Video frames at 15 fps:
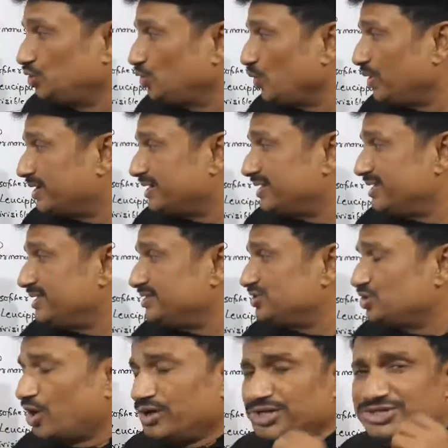तो
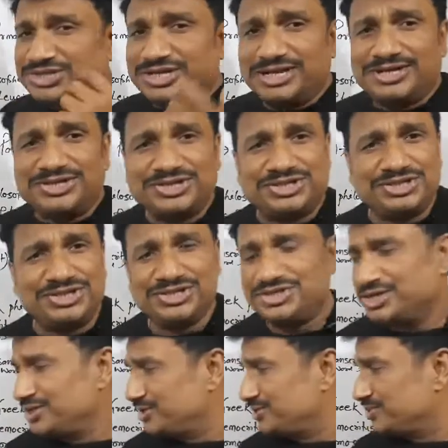सॉलिड से इलेक्ट्रिसिटी
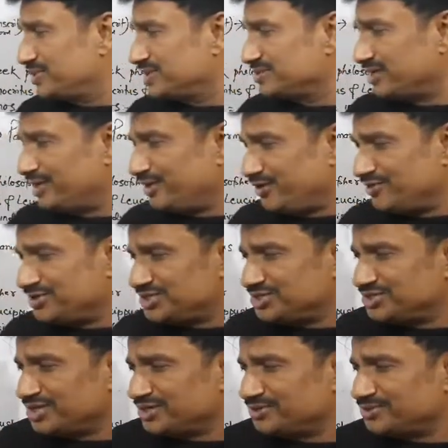जनरेट होना चाहे लिक्विड
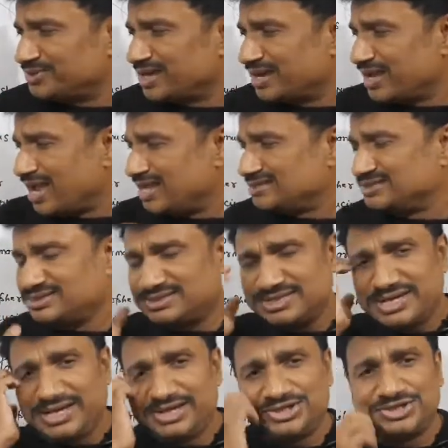से जनरेट होना गैस
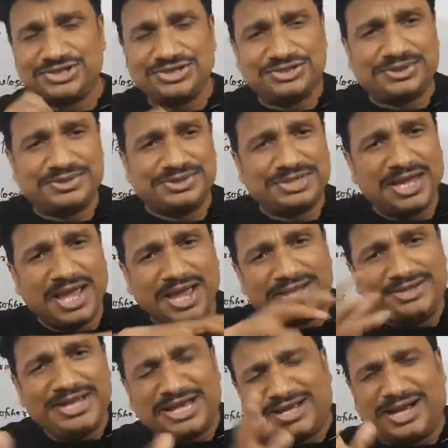से इलेक्ट्रिसिटी जनरेशन
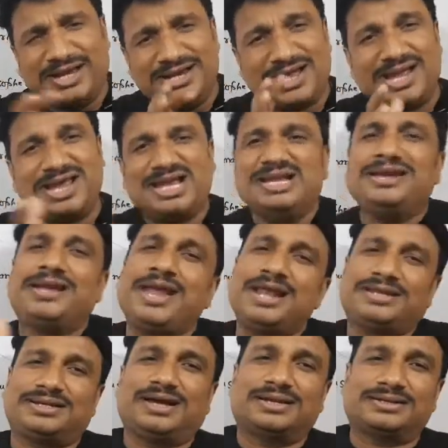ये कहीं ना कहीं
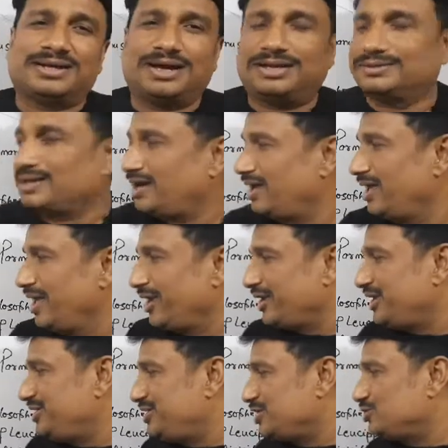इंडिकेट कर रहा था
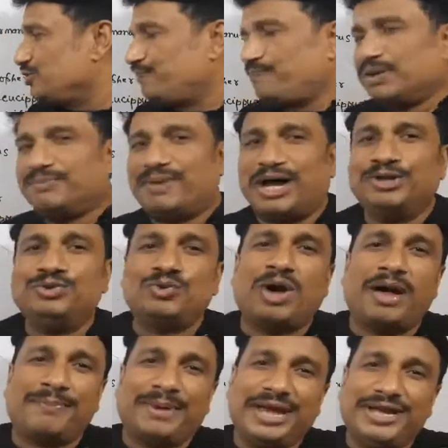कि ये जो परमाणु
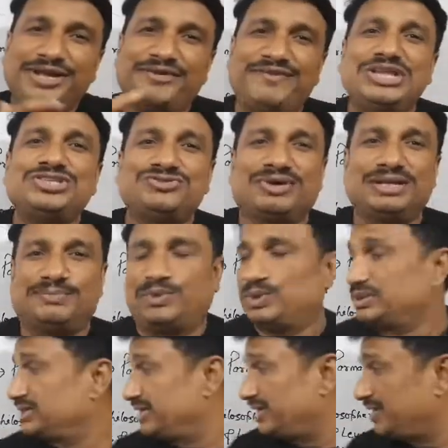को आप इंडिविजुअल
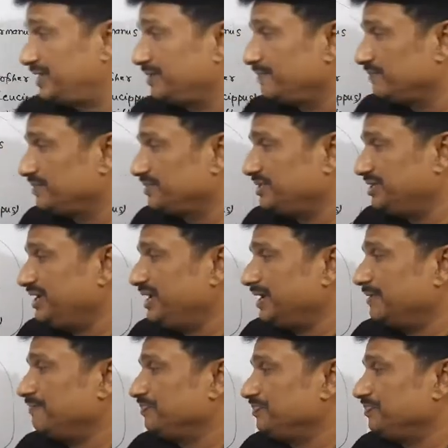बोलते हैं ठीक है